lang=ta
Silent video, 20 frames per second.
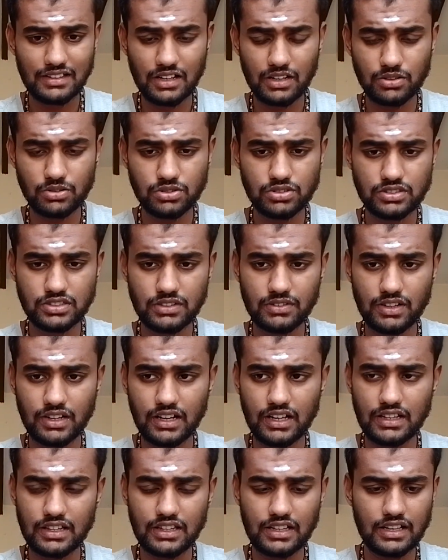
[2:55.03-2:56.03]
தனுஷ்
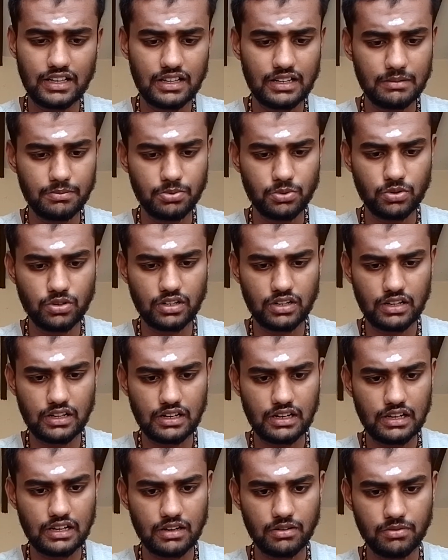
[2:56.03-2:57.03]
சிவகார்த்திகேயன் போன்ற
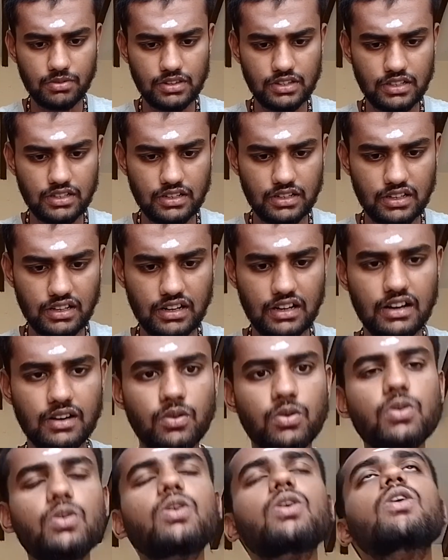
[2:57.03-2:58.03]
எல்லாரும்
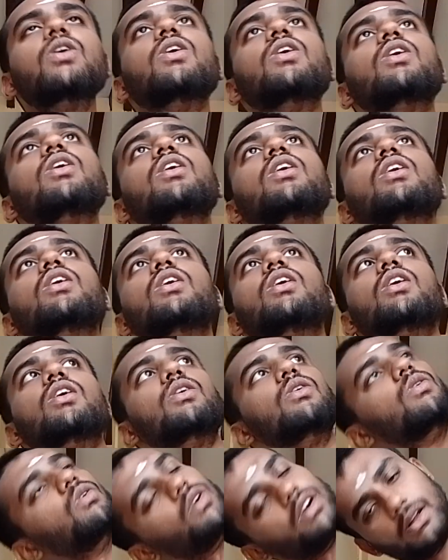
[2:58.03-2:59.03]
வந்துட்டுருக்குறாங்க
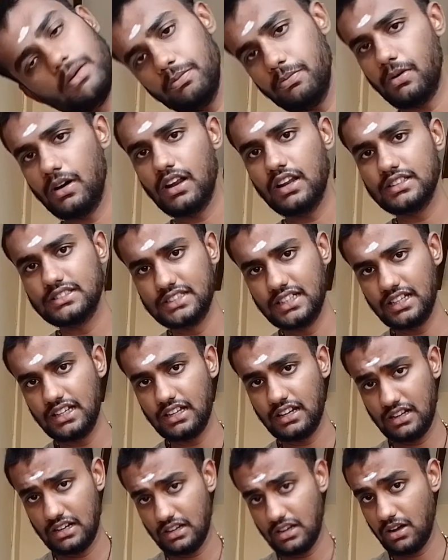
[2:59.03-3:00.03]
உழைப்பால்
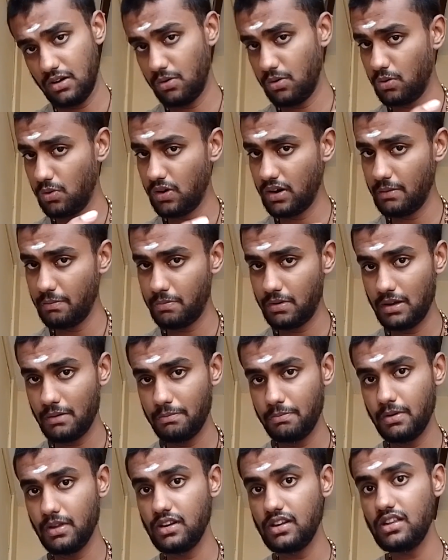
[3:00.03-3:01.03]
ஜெயிக்கிறாங்க அவங்க
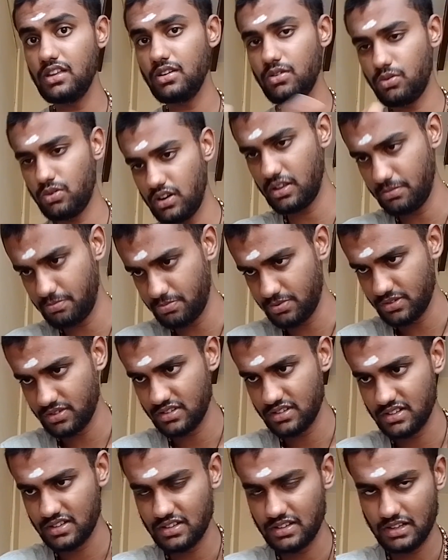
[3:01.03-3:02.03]
உழைப்புலாம் பெரிய உழைப்பு
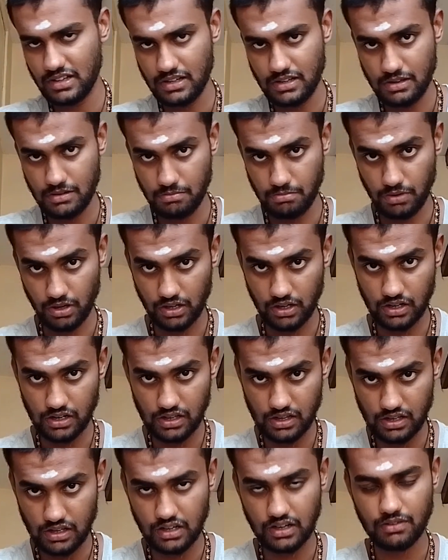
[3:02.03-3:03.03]

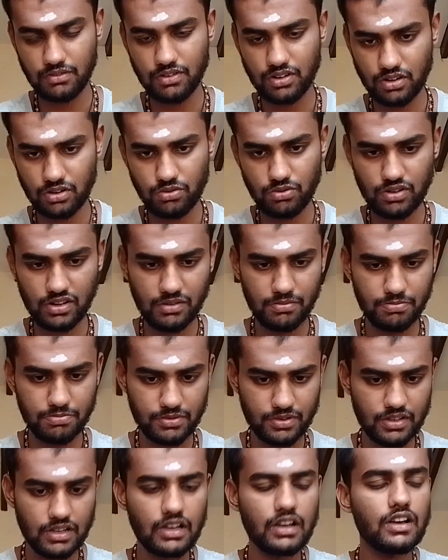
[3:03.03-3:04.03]
மக்களையும் கவர்ற
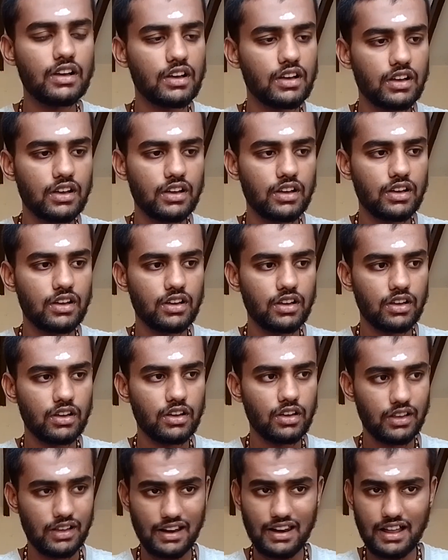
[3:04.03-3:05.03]
உழைப்பு
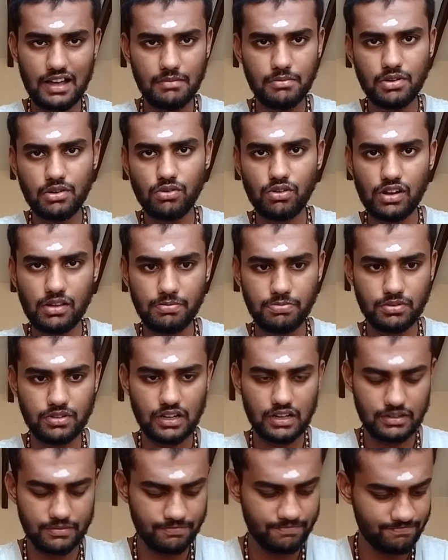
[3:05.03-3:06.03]
எல்லாமே உழைப்பு
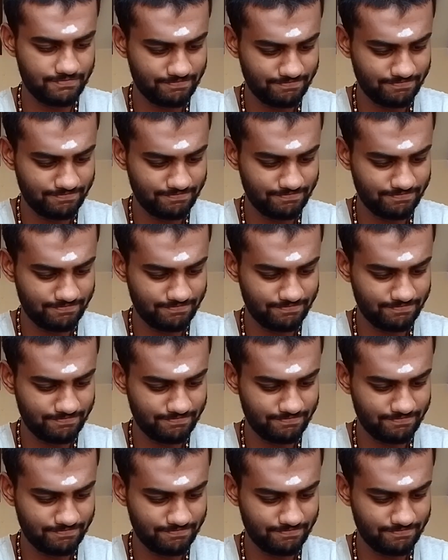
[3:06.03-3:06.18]
தான்